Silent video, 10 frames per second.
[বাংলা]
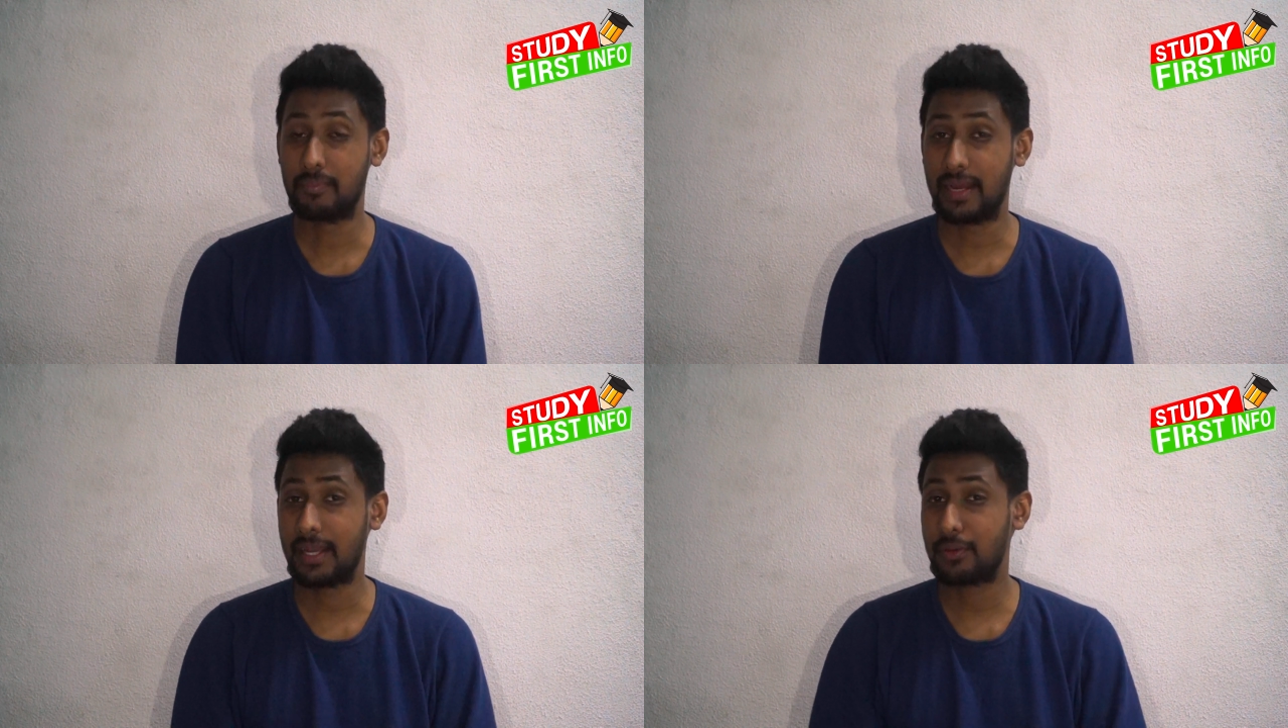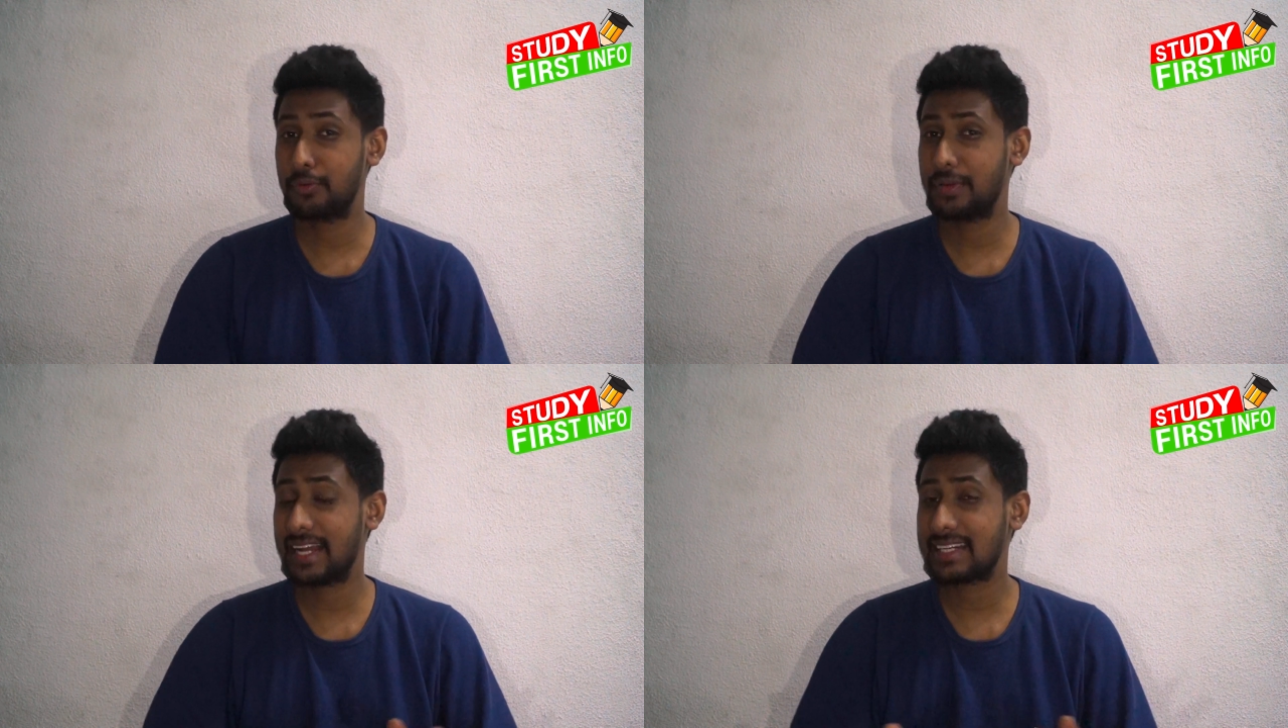মানে
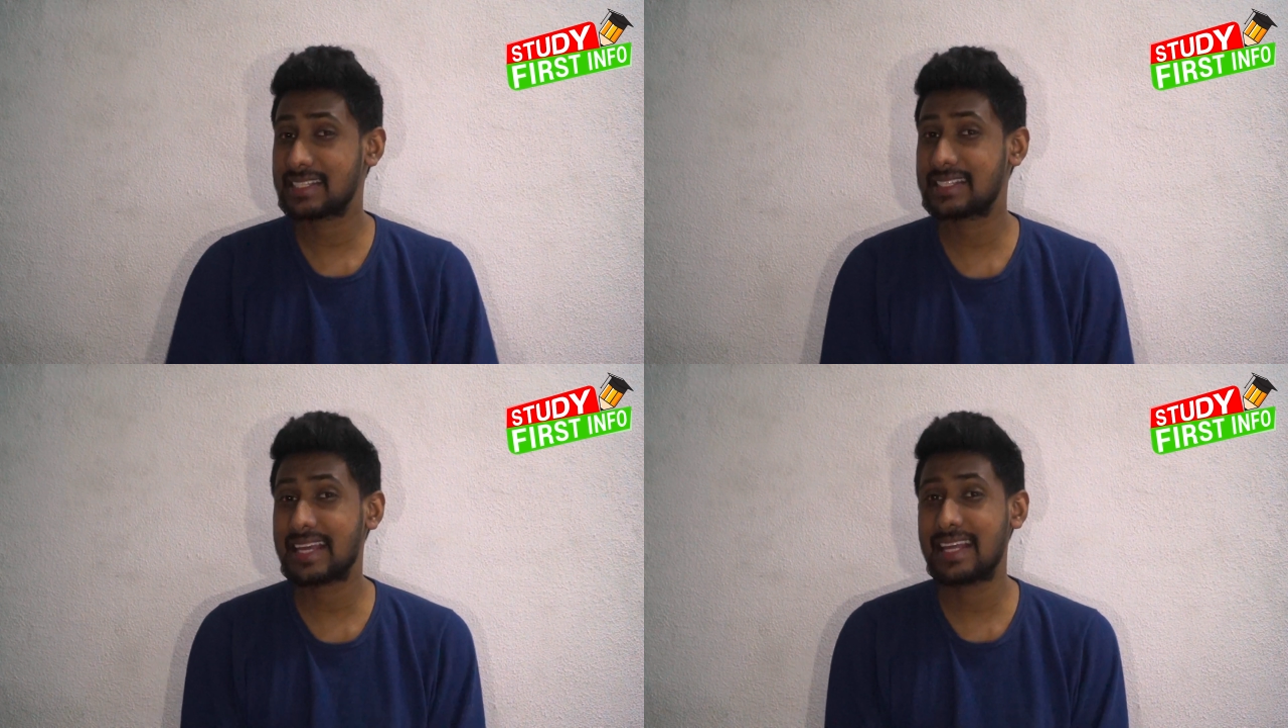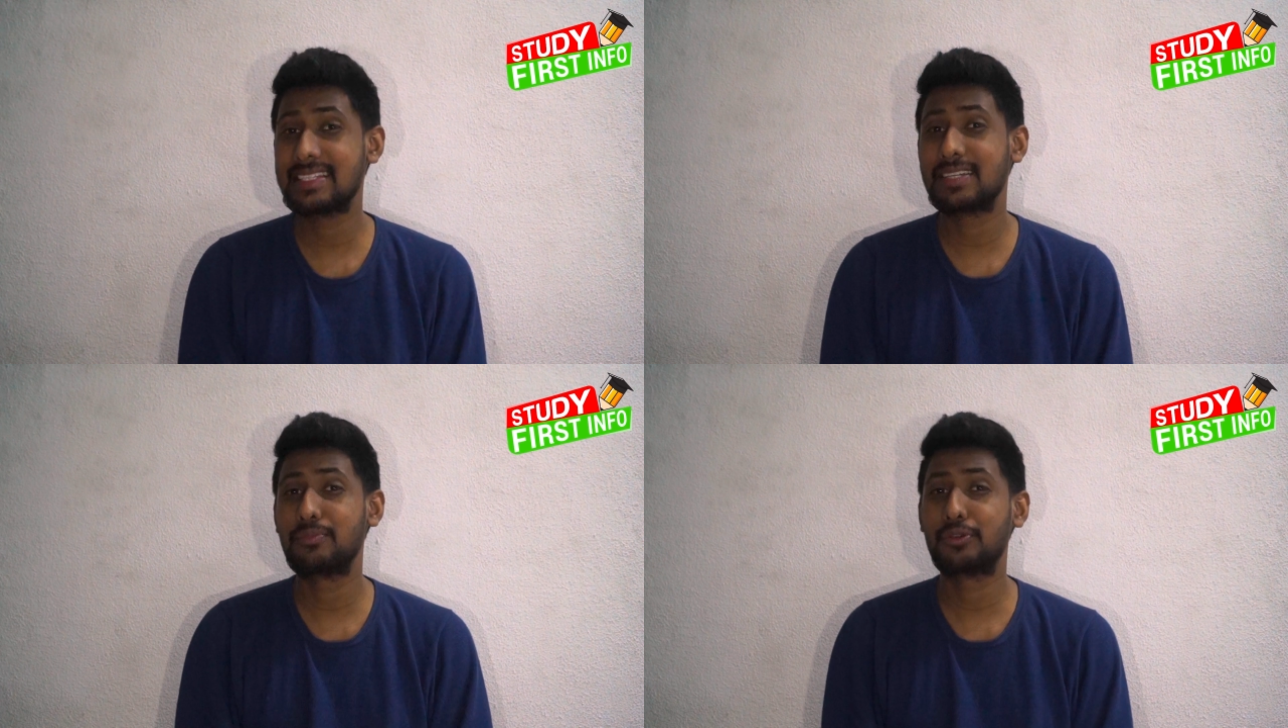কোন একটা
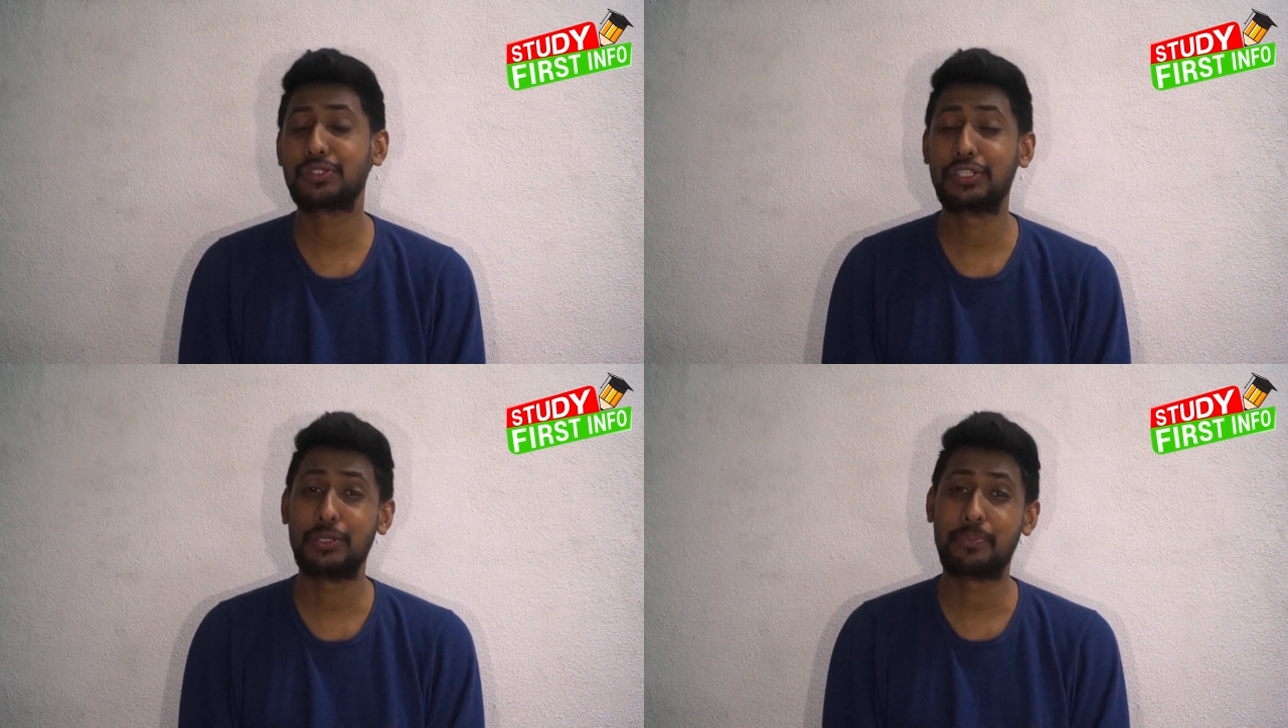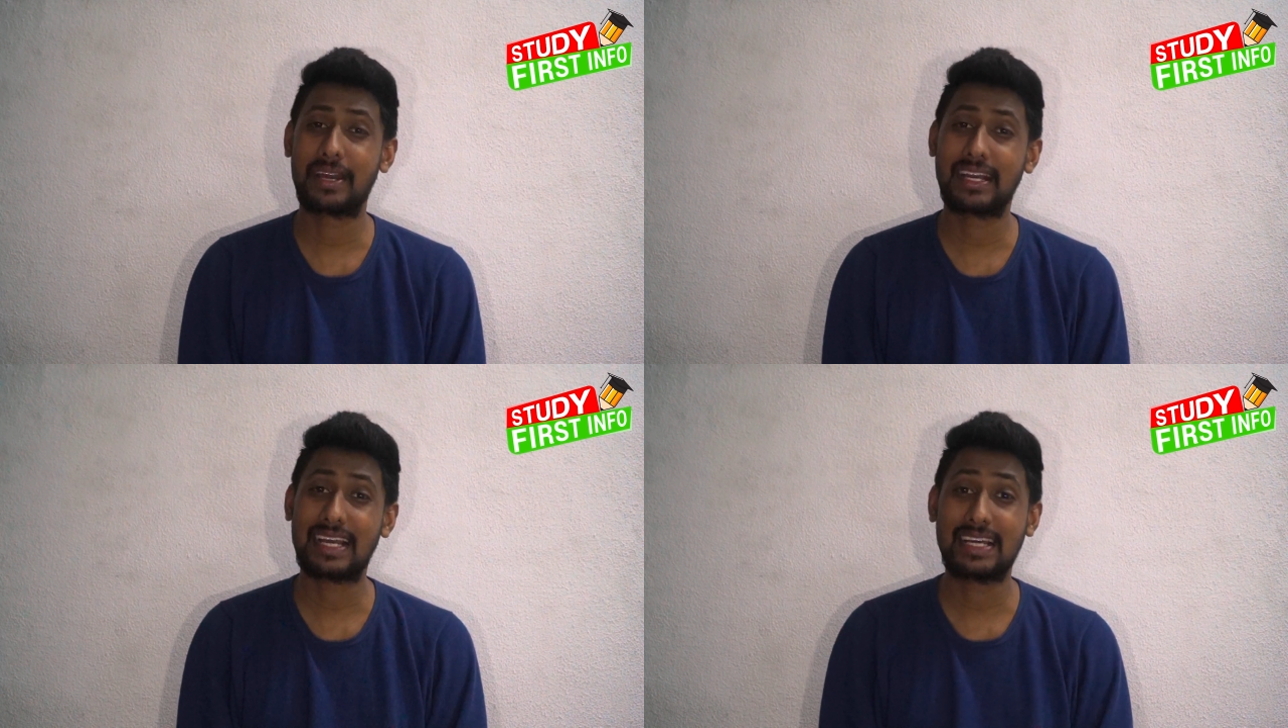স্যানজেনভুক্ত
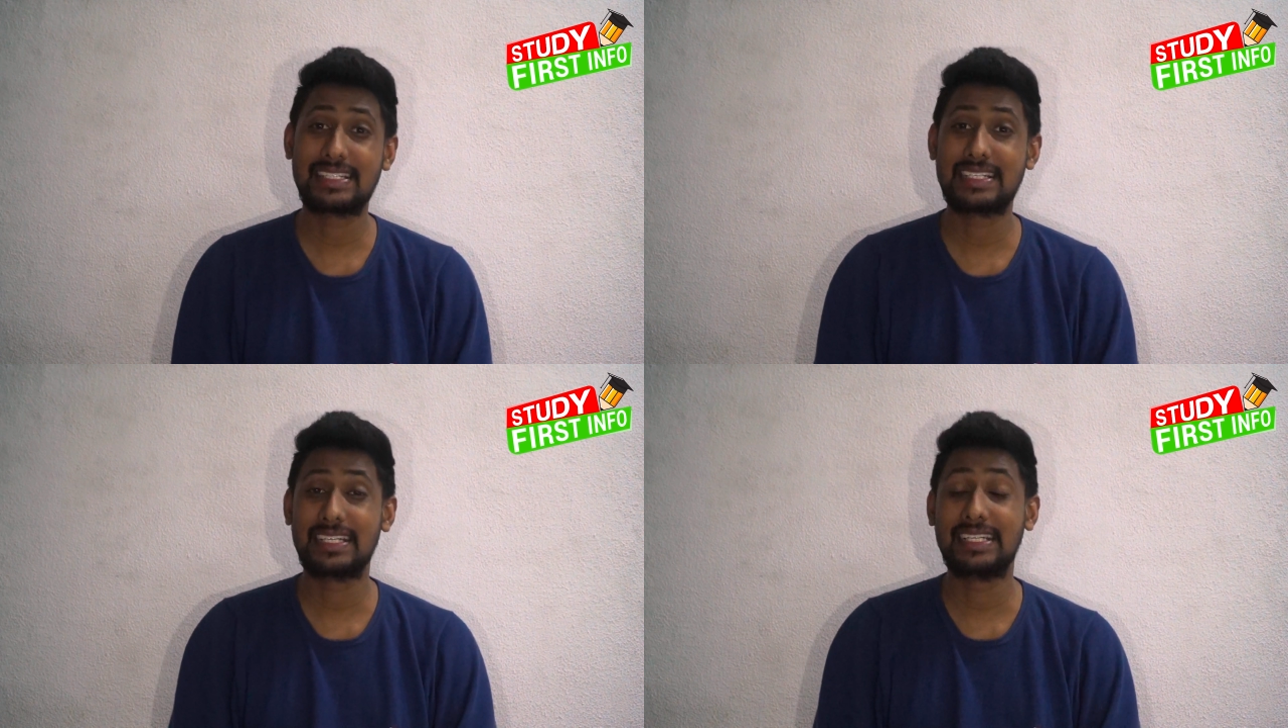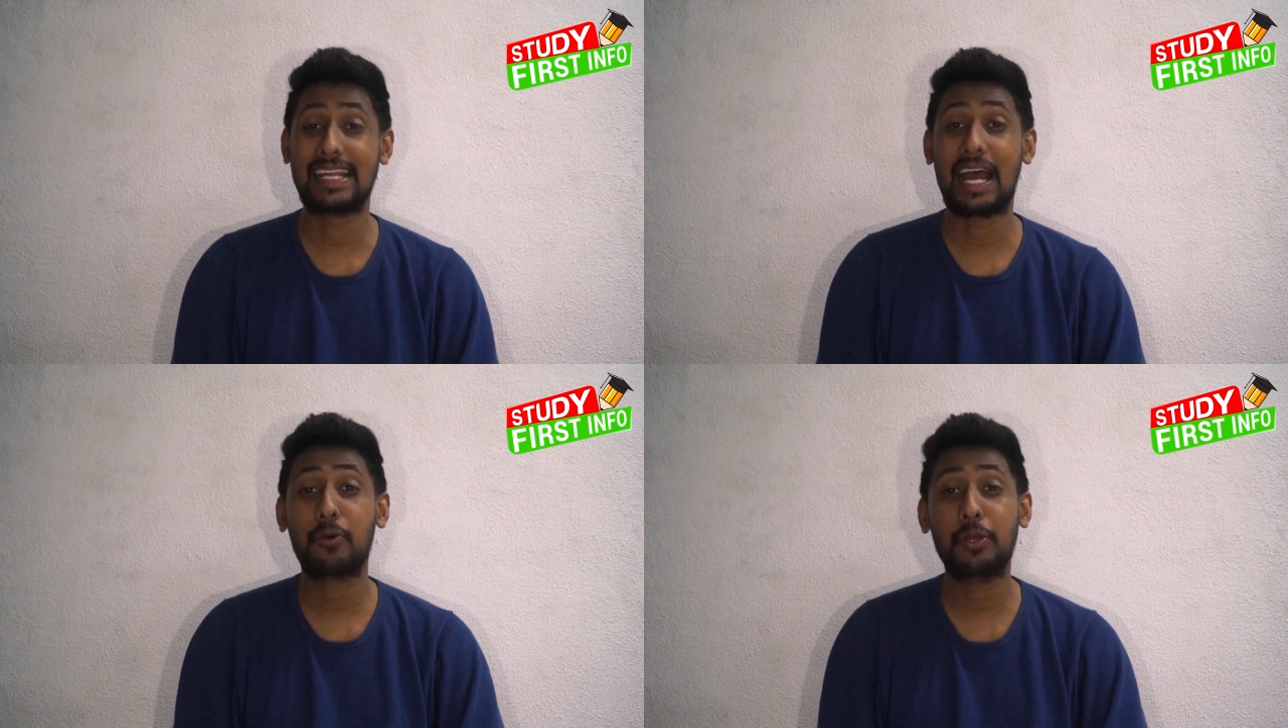ইউরোপের কান্ট্রির
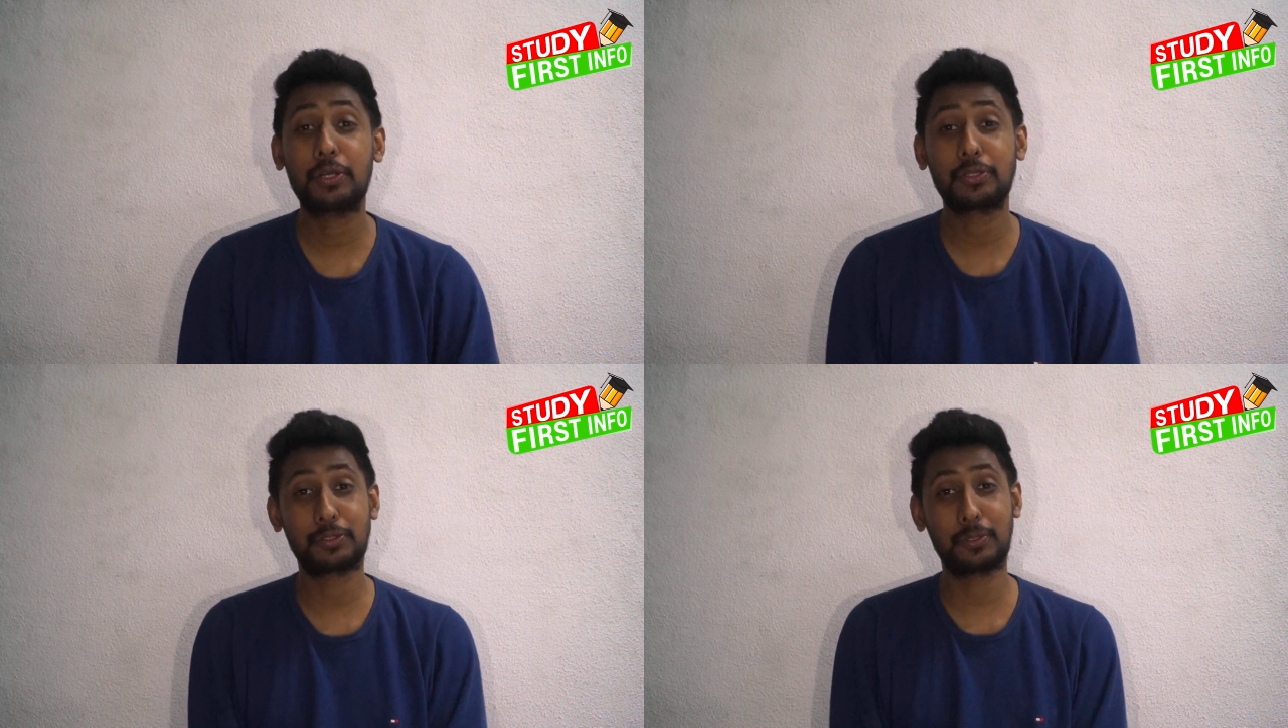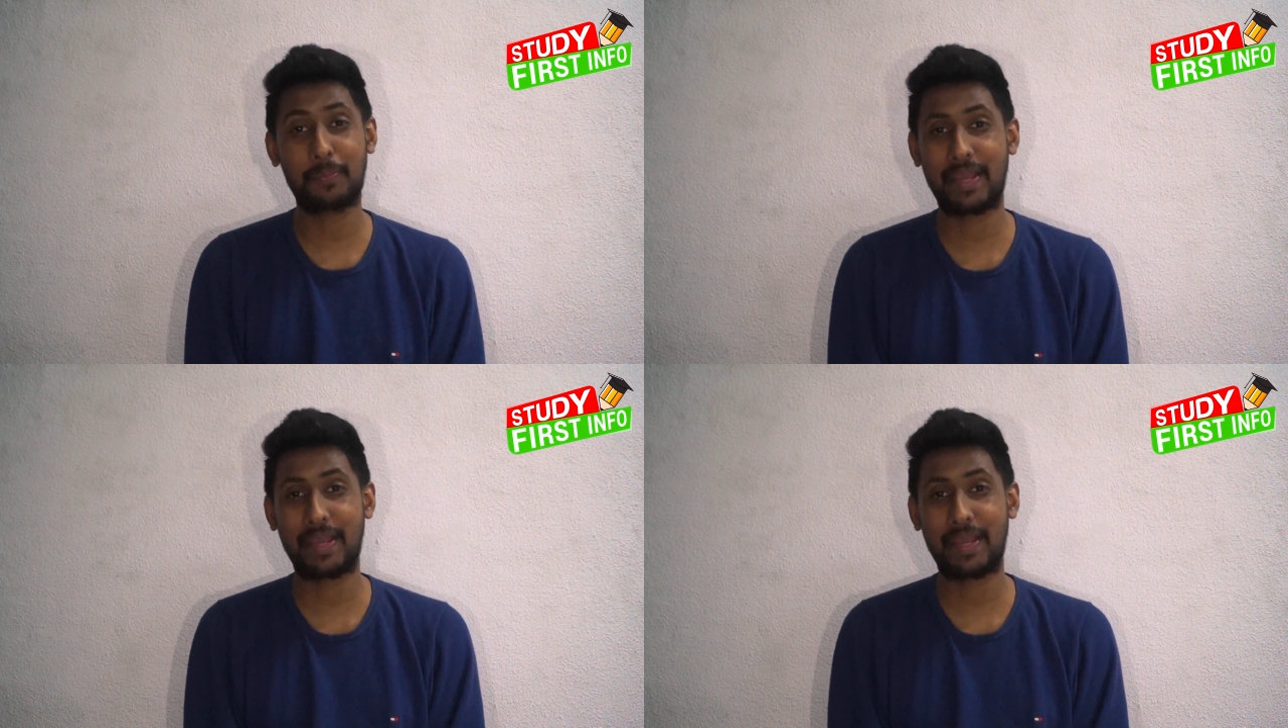নাগরিকত্ব